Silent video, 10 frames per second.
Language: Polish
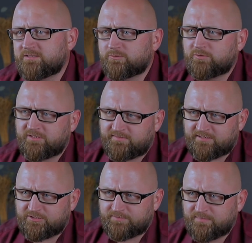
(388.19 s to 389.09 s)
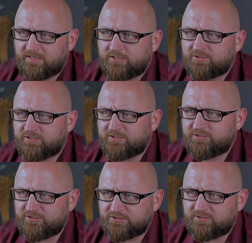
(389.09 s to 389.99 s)
co ukrywać że
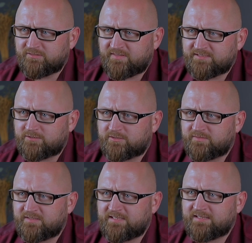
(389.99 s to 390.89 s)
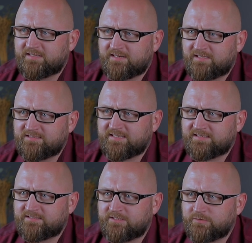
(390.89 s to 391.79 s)
dziś inwestor wyda na
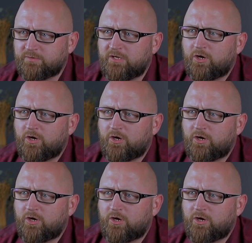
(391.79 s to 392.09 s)
realizację